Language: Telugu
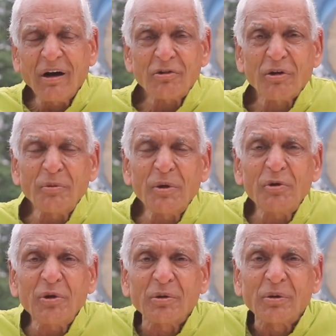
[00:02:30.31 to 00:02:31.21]
ఆ
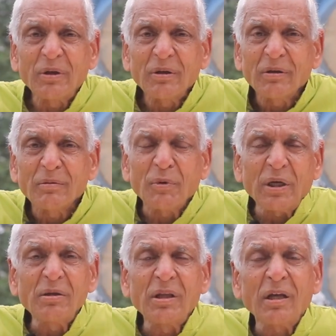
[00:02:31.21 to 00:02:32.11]
సమయంలో
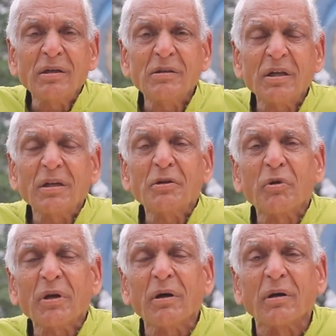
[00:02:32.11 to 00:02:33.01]
మనం ధ్యానం చేయడం
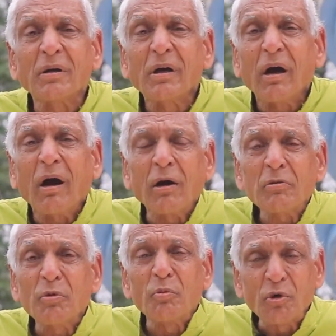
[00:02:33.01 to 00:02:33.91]
ద్వారా
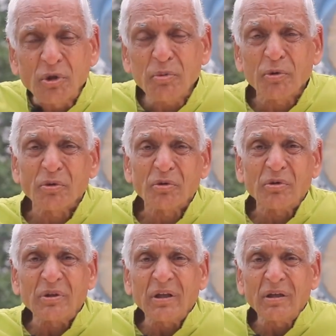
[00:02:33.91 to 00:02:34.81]
ఆత్మ ముక్తి
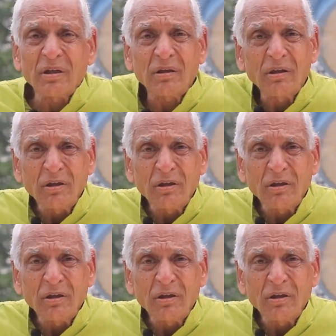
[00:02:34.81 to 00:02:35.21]
పొందుతుంది దానికి